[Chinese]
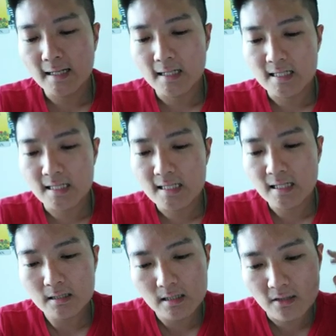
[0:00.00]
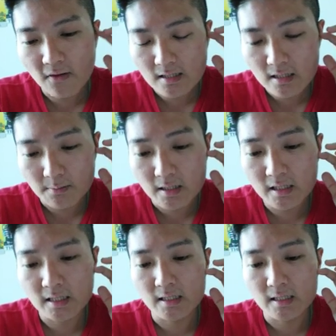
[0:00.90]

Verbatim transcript: 个星星是发生什么事，